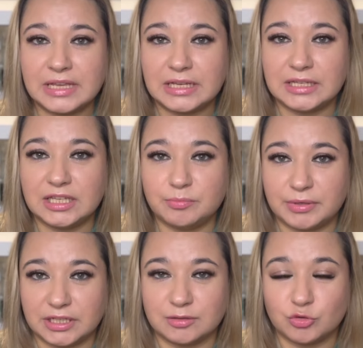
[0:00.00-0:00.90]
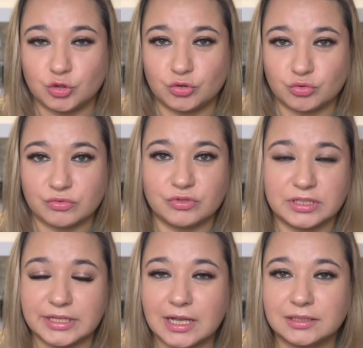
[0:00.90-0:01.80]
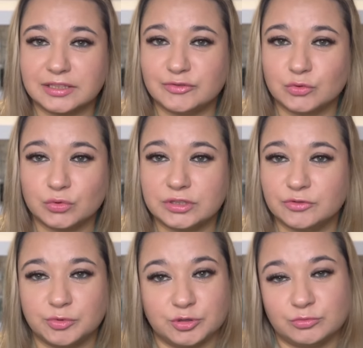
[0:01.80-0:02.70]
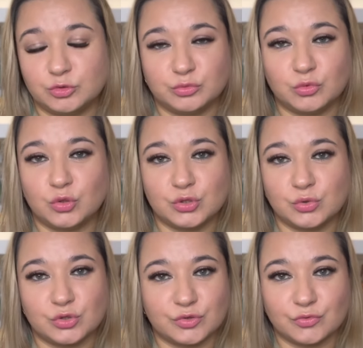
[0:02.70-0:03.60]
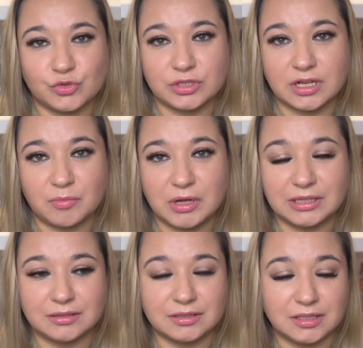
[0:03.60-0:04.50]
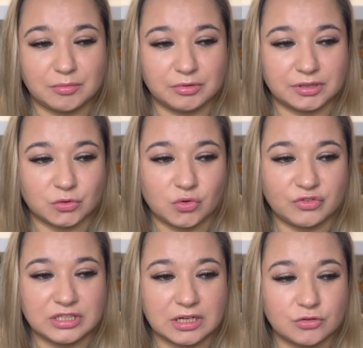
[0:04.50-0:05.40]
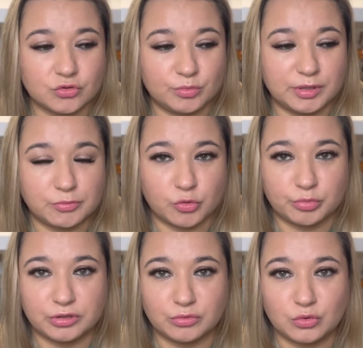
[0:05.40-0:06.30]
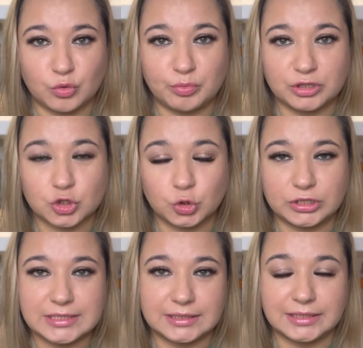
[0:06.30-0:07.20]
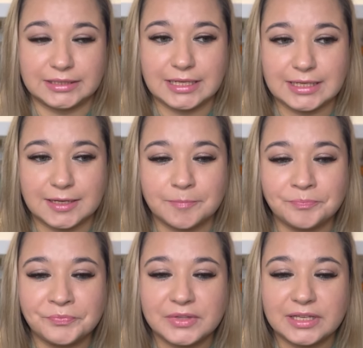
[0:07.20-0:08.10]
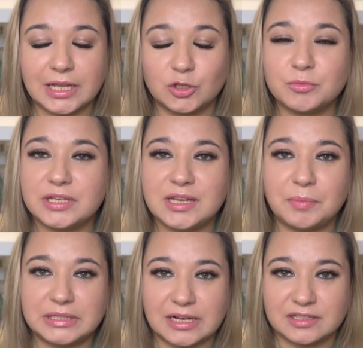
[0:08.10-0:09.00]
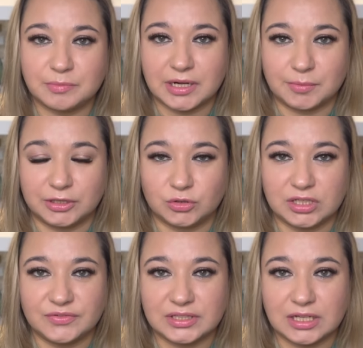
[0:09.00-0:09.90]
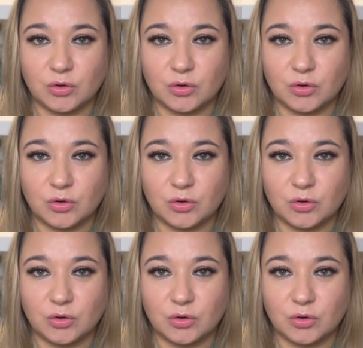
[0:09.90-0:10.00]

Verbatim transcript: и при этом еще чувствуются ягодки, фрукты, в общем, ну, очень-очень вкусный аромат. Не было такого ни разу, чтобы я купил, купила что-то из этой линейки, и оно мне не понравилось по аромату. Они всегда